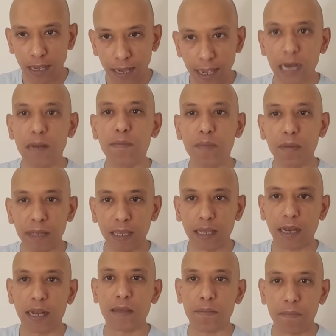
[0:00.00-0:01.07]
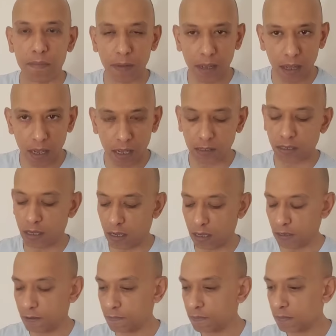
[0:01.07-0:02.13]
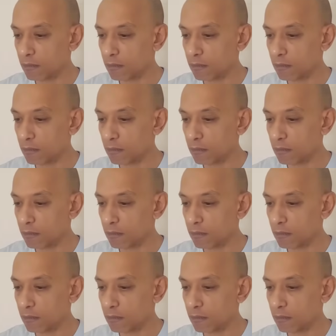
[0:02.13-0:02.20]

كلب من كلاب الصهاينه.